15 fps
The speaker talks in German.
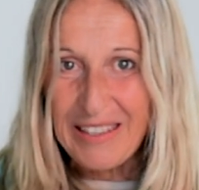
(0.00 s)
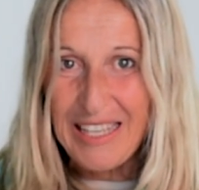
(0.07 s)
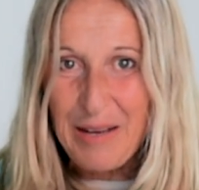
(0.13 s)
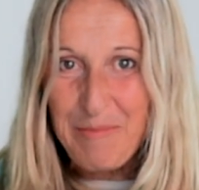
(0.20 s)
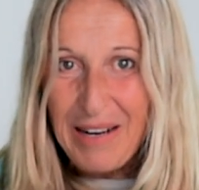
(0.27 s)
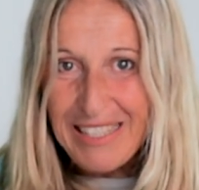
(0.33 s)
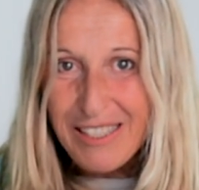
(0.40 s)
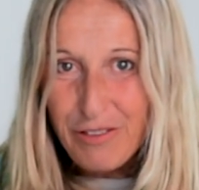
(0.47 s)

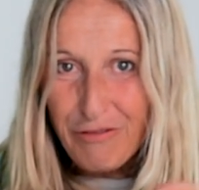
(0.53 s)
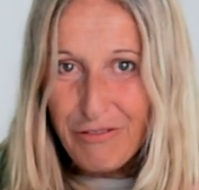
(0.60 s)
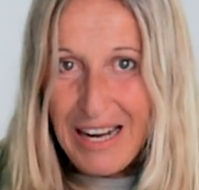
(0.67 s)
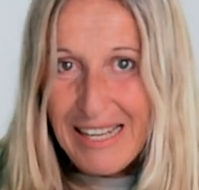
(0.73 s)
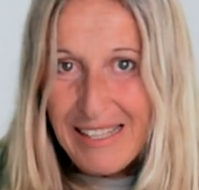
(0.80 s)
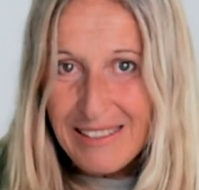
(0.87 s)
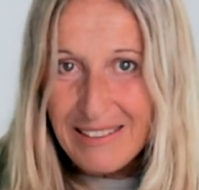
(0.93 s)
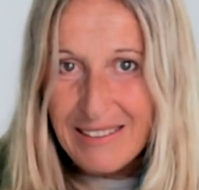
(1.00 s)
im
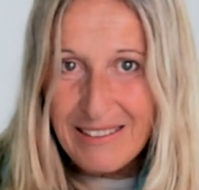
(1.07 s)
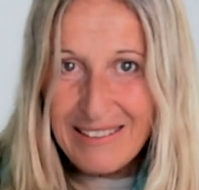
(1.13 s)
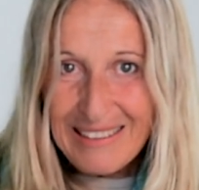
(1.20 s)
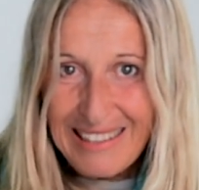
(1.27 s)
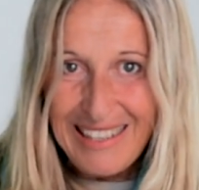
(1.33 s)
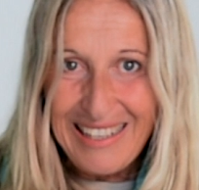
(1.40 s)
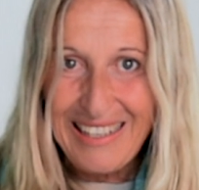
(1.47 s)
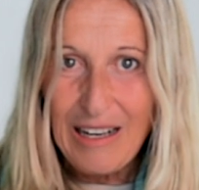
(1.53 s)
Asphalt
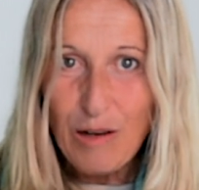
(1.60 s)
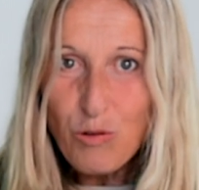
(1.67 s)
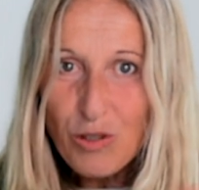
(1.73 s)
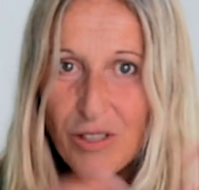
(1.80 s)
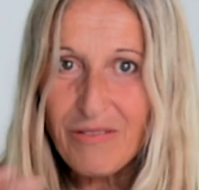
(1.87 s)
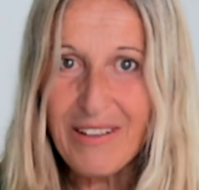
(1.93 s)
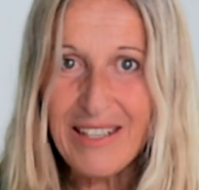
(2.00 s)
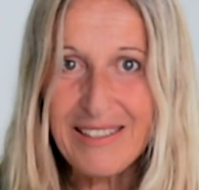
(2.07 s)

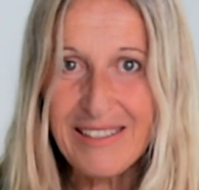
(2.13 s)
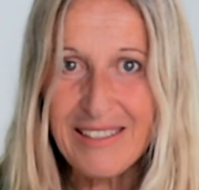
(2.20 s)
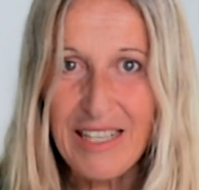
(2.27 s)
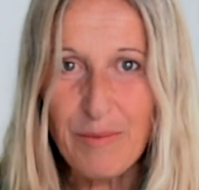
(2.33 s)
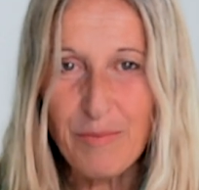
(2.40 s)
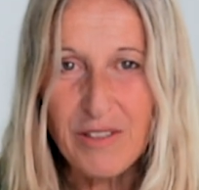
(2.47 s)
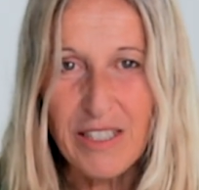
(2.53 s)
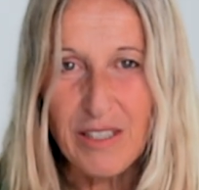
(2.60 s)
rauswachsen
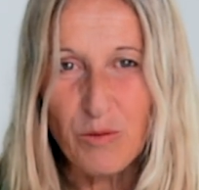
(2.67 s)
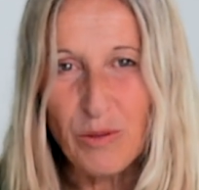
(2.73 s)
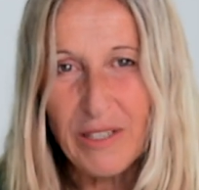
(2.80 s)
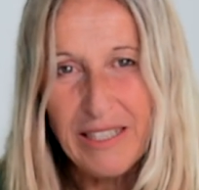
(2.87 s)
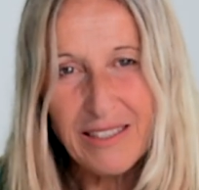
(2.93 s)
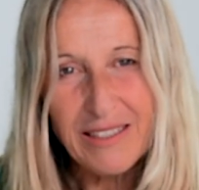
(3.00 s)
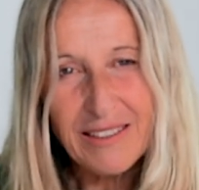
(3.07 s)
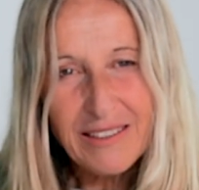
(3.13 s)
habt sehen oder
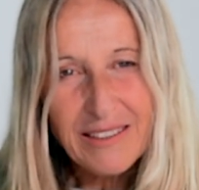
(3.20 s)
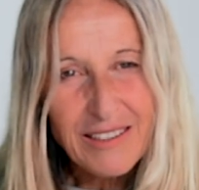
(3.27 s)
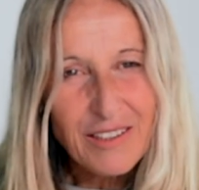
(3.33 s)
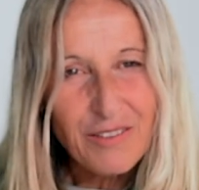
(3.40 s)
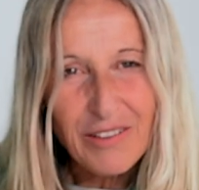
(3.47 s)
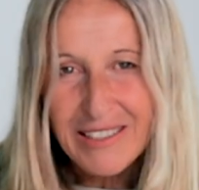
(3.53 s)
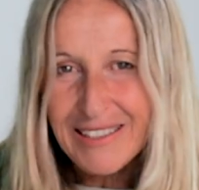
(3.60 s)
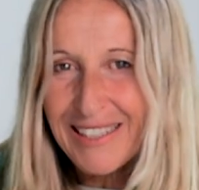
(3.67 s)
in
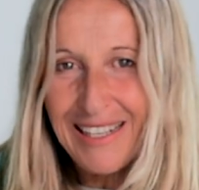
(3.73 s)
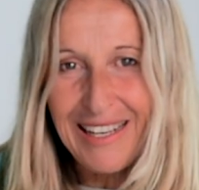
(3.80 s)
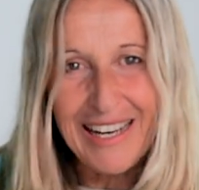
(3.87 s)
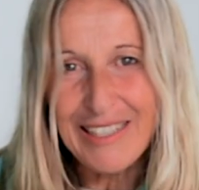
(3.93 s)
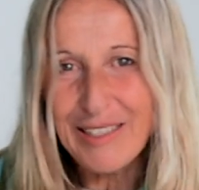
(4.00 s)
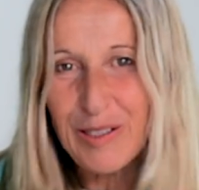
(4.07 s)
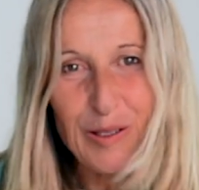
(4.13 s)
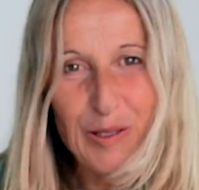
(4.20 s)
irgendwelchen
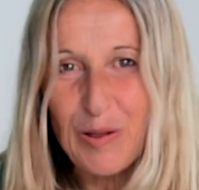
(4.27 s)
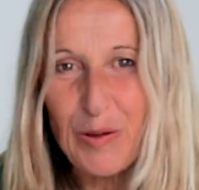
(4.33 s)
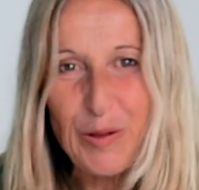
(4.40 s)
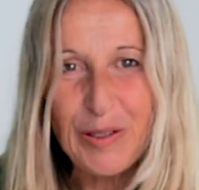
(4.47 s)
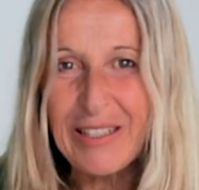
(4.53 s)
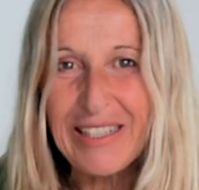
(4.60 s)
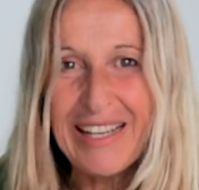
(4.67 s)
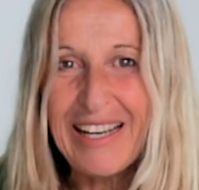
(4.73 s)
kleinen
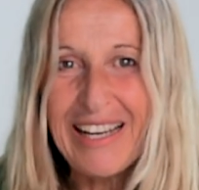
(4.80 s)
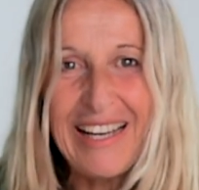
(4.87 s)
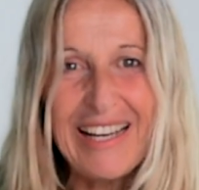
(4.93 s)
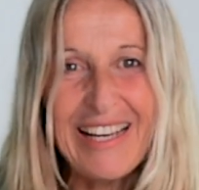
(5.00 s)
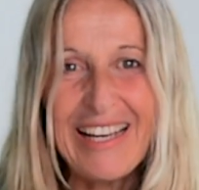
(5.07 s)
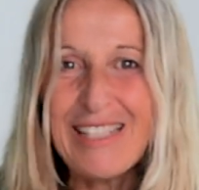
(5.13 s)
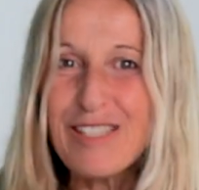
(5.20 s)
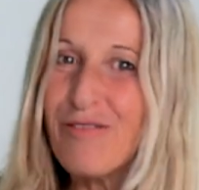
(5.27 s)
Lücken.
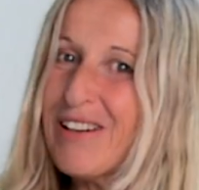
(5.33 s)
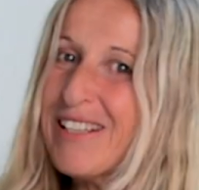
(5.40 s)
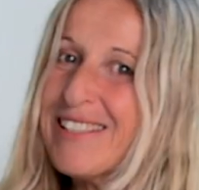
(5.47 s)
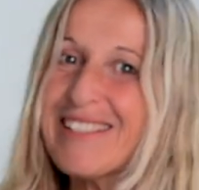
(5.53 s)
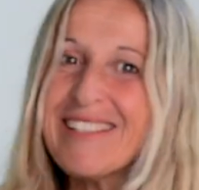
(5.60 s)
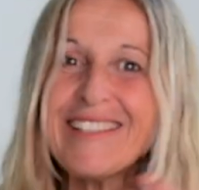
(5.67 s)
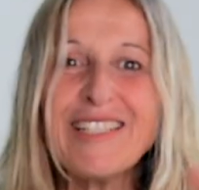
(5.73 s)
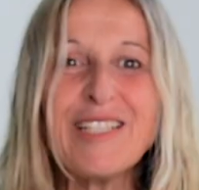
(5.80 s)
Es
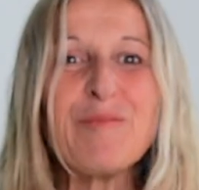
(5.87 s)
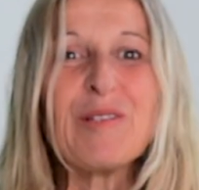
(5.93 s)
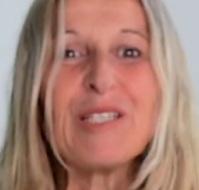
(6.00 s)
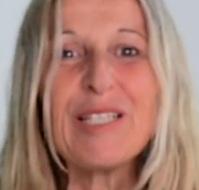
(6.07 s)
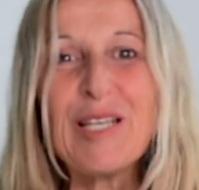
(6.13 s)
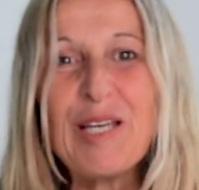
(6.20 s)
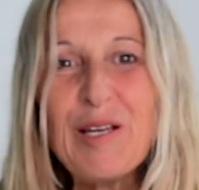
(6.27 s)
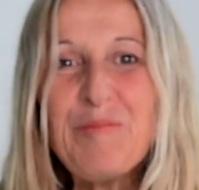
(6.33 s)
fasziniert
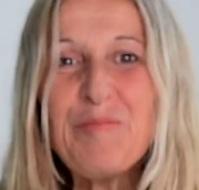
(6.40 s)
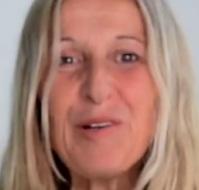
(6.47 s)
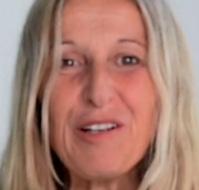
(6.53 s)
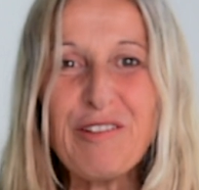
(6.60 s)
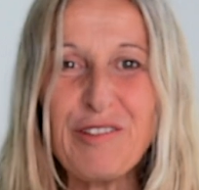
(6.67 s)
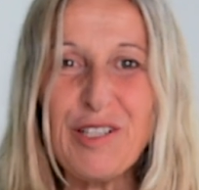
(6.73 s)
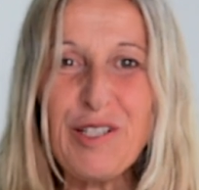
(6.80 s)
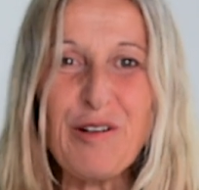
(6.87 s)
mich
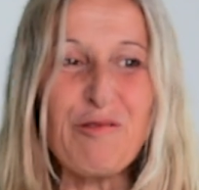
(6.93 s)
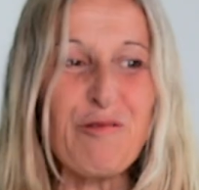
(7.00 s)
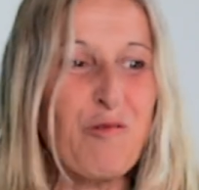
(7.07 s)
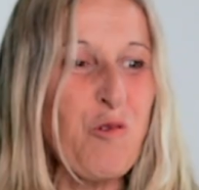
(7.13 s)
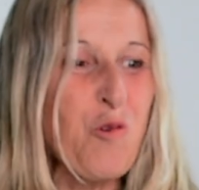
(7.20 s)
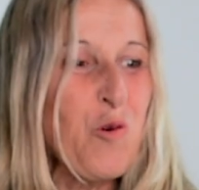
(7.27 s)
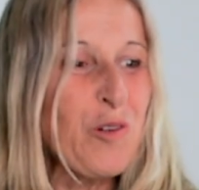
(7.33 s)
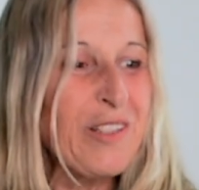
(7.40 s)
immer wieder,
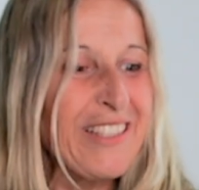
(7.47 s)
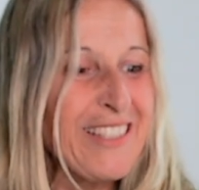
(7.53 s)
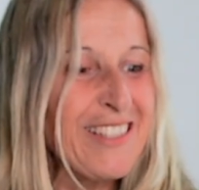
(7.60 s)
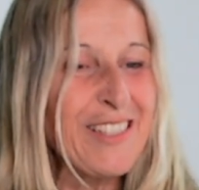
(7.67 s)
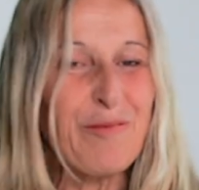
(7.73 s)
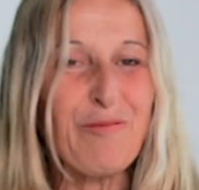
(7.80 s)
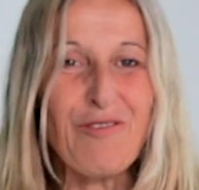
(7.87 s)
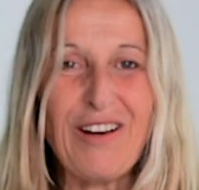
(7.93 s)
wo
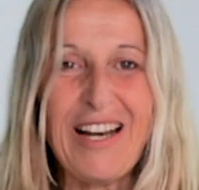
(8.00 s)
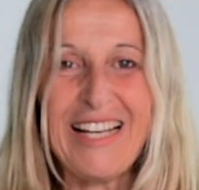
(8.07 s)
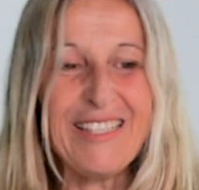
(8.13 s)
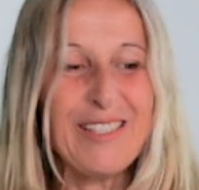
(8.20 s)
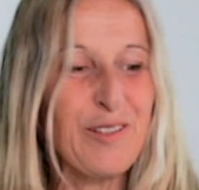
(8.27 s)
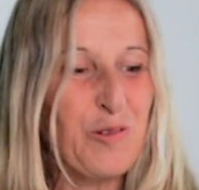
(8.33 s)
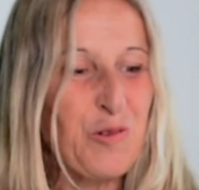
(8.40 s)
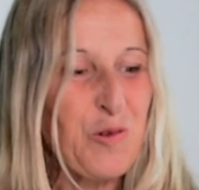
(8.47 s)
diese
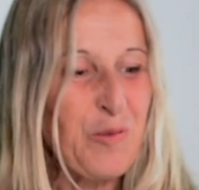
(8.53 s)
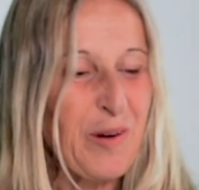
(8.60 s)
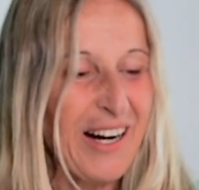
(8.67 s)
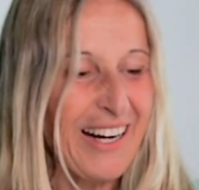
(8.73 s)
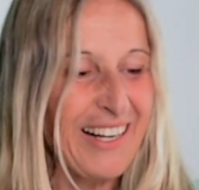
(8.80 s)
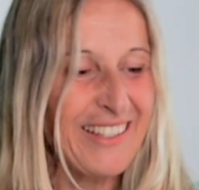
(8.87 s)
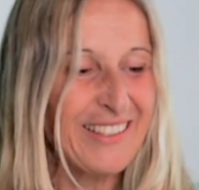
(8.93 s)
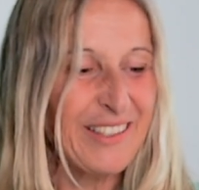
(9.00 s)
Pflanze
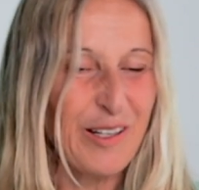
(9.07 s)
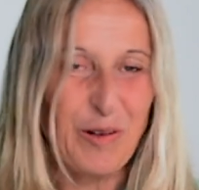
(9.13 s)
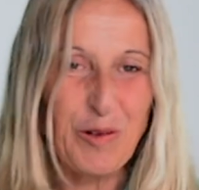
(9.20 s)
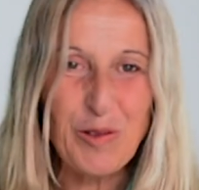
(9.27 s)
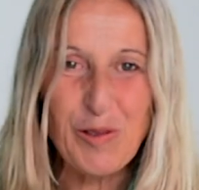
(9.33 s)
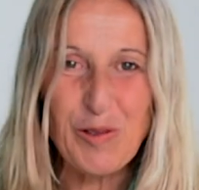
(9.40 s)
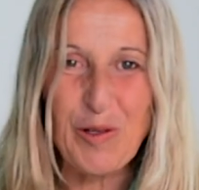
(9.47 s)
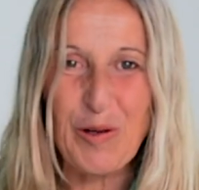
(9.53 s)
überall
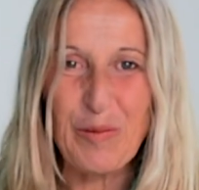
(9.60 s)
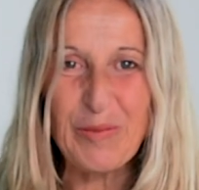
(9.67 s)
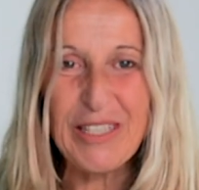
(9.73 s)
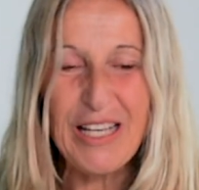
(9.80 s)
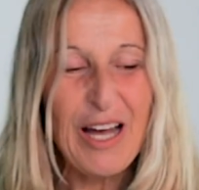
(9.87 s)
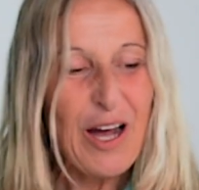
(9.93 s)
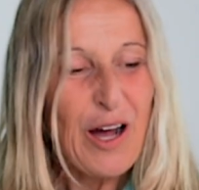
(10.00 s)
rauskommt.